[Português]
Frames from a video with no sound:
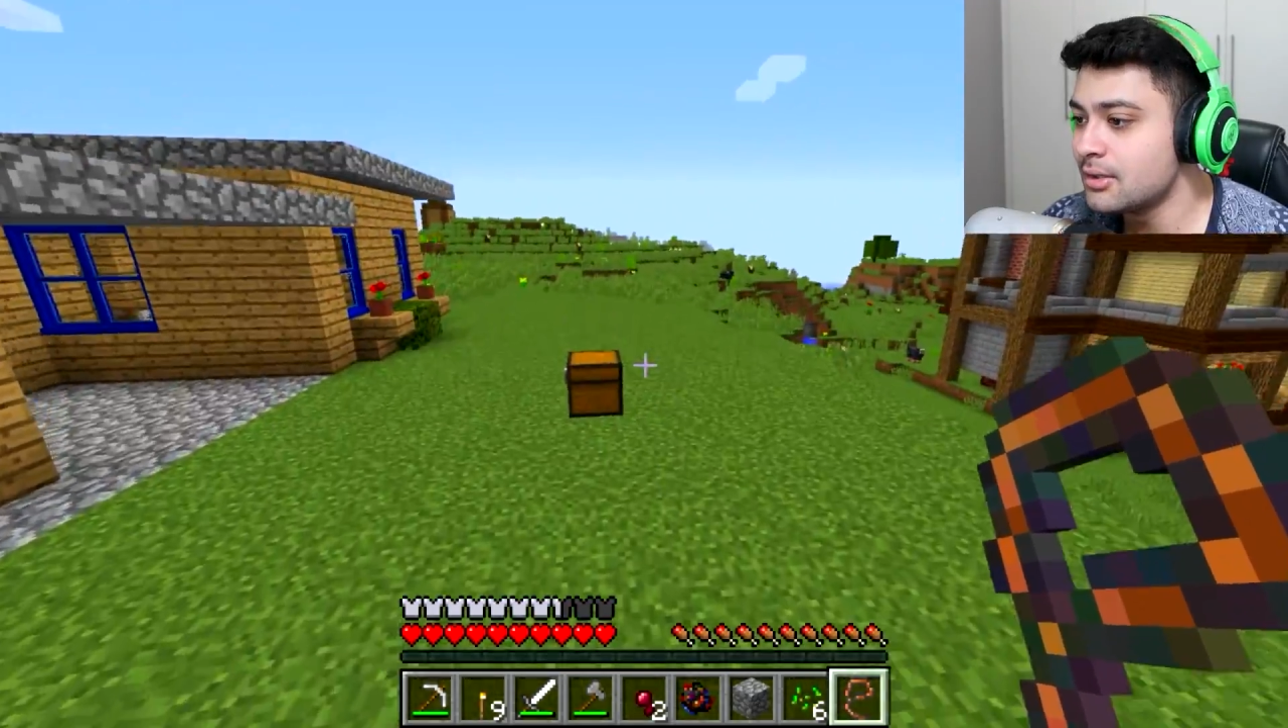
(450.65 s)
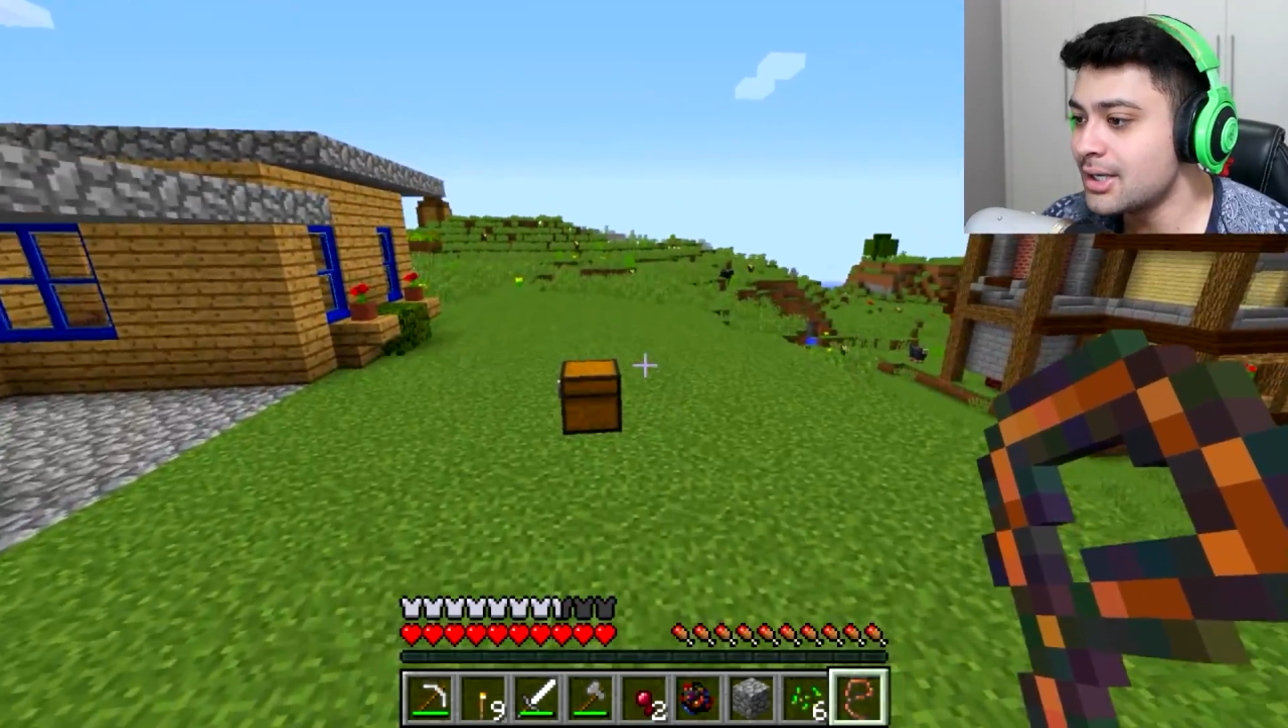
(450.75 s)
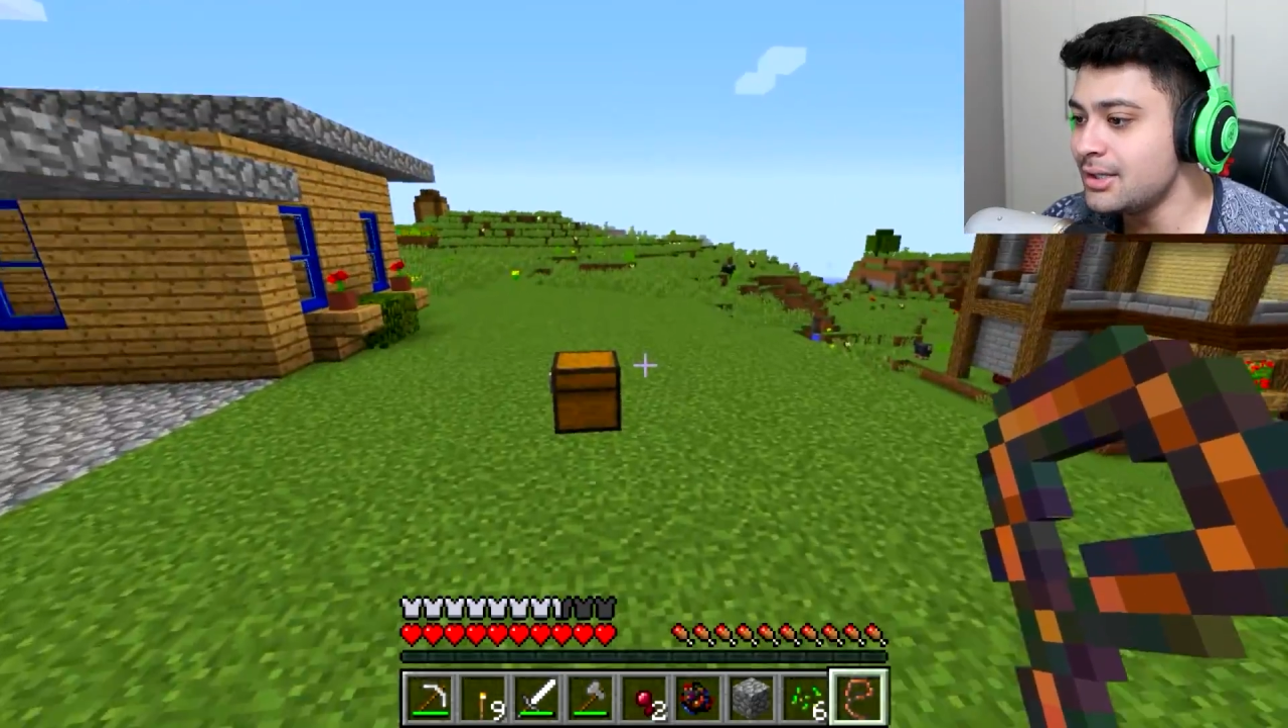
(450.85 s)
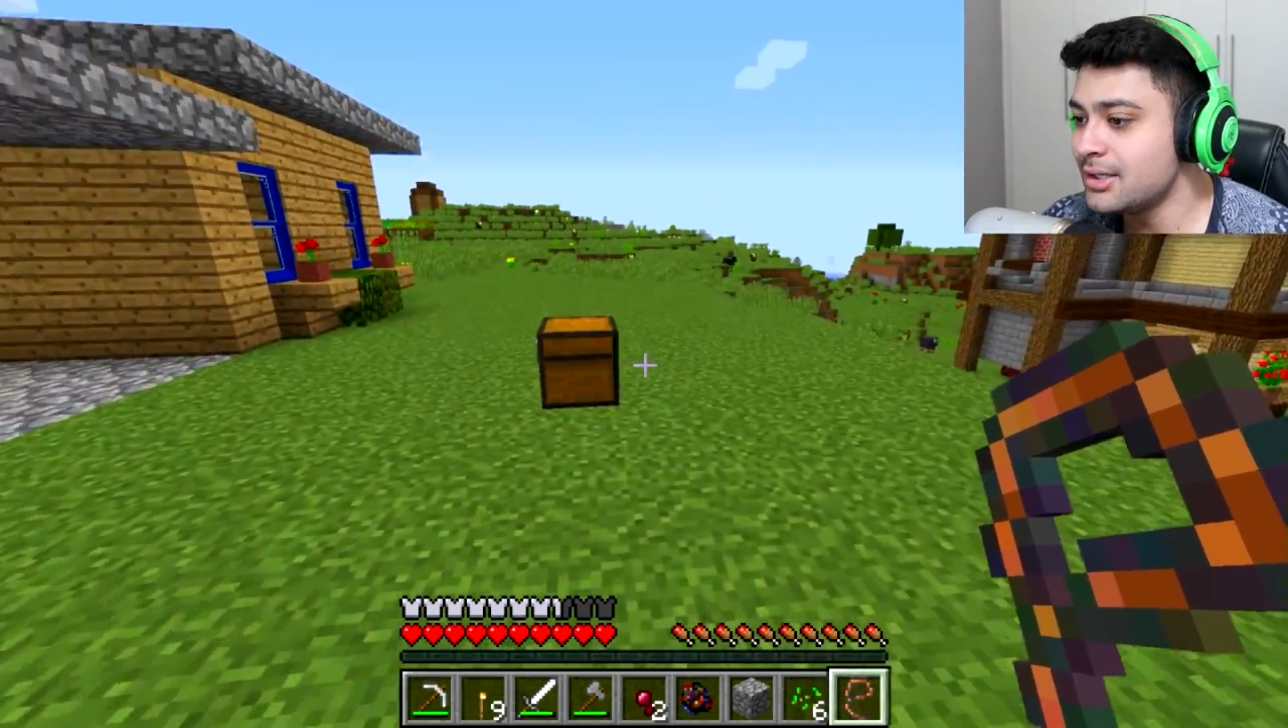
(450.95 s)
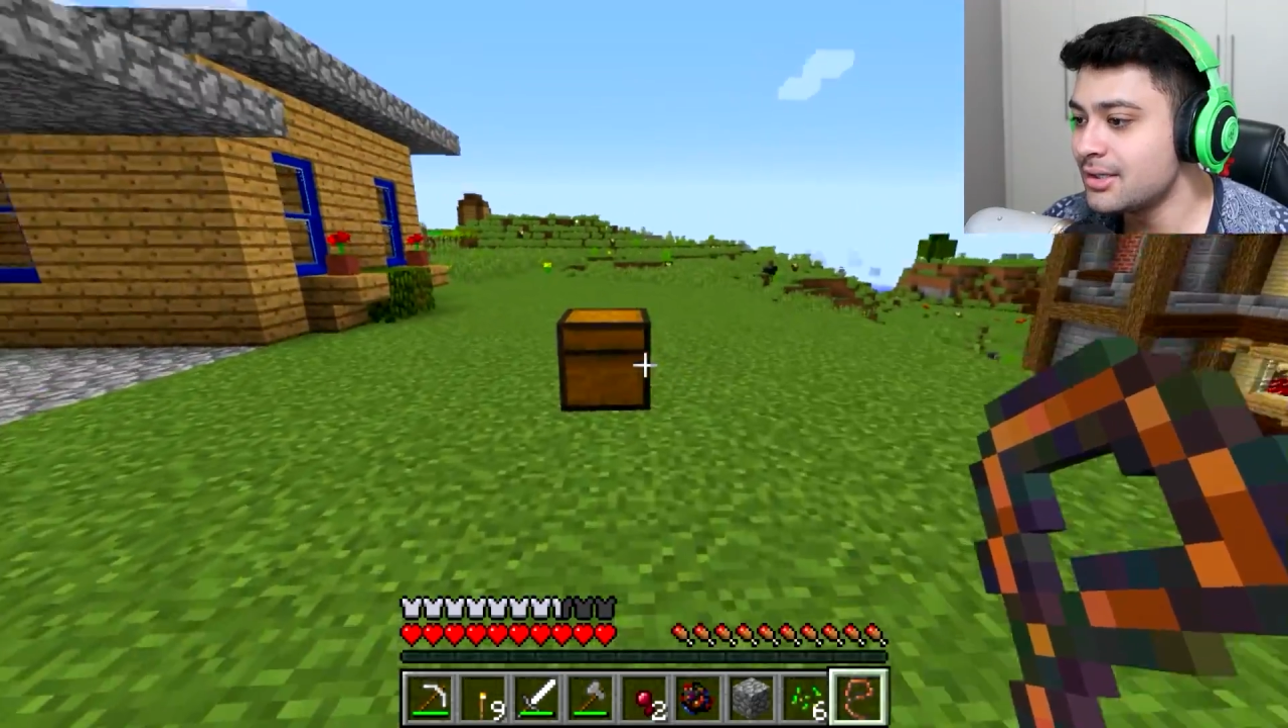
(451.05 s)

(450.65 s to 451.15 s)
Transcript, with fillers: atrás